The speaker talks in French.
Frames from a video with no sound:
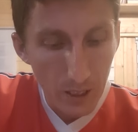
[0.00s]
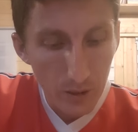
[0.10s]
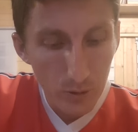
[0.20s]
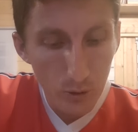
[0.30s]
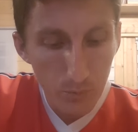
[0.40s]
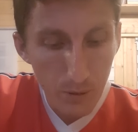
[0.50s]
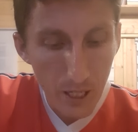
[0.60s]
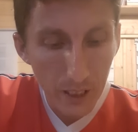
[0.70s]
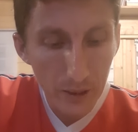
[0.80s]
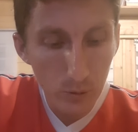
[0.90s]
de
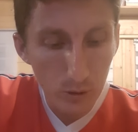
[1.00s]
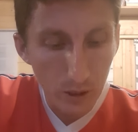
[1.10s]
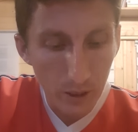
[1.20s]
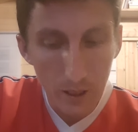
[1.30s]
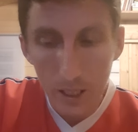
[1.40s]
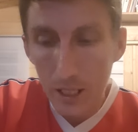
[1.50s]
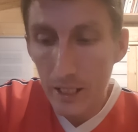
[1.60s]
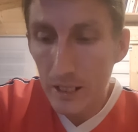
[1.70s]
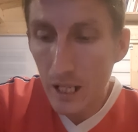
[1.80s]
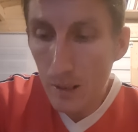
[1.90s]
part et d'autre.
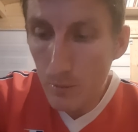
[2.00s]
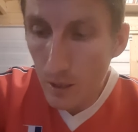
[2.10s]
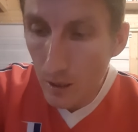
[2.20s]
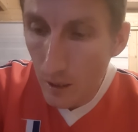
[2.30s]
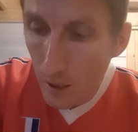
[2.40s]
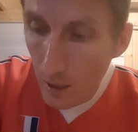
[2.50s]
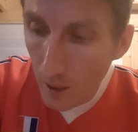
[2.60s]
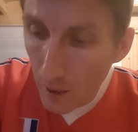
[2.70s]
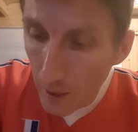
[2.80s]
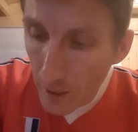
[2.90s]
Les tables,
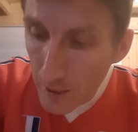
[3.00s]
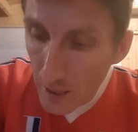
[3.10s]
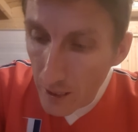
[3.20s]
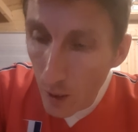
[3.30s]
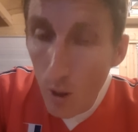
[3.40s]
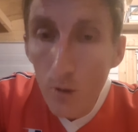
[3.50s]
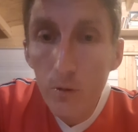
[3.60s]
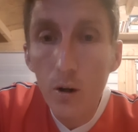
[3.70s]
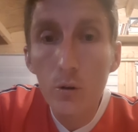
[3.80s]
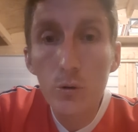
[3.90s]
c'était
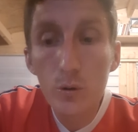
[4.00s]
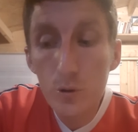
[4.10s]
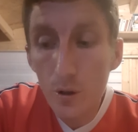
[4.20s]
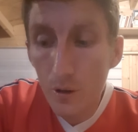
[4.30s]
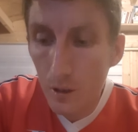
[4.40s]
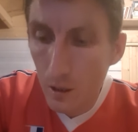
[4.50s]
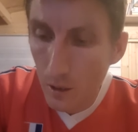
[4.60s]
l'œuvre de Dieu.